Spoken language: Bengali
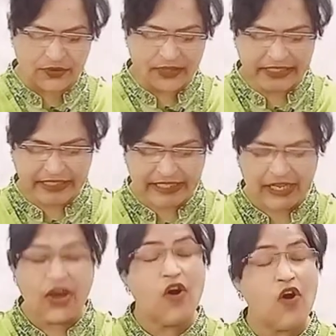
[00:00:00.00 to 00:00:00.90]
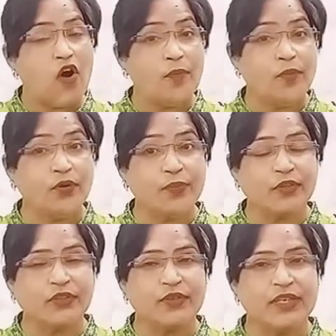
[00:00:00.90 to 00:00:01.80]
হয়েছে
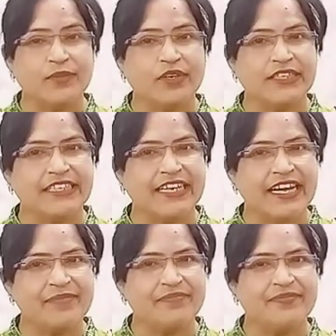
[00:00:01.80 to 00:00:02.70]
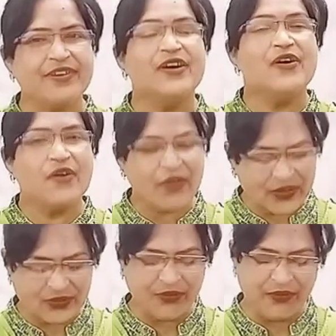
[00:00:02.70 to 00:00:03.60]
অপরূপত কি বলেছিলাম
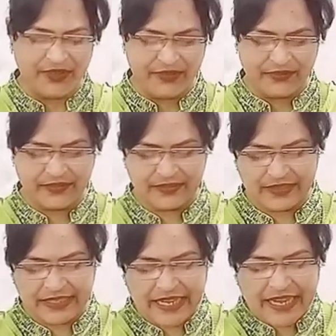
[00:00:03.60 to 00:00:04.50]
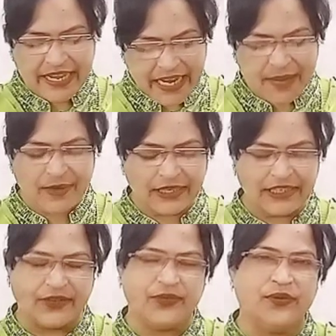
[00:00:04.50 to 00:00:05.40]
অতুলনীয় এইবার
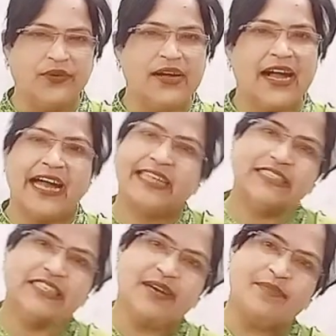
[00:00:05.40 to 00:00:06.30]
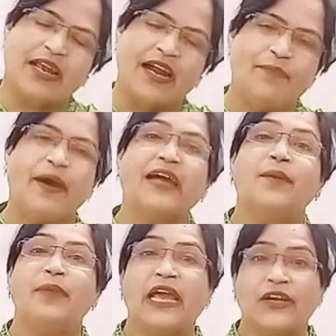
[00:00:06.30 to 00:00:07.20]
দেখো আজকে আমরা বাংলা
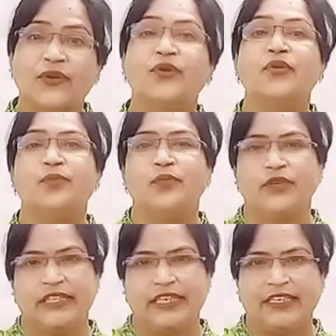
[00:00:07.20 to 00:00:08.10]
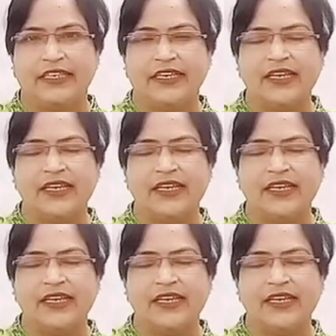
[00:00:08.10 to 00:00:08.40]
ব্যাকরণ বই থেকে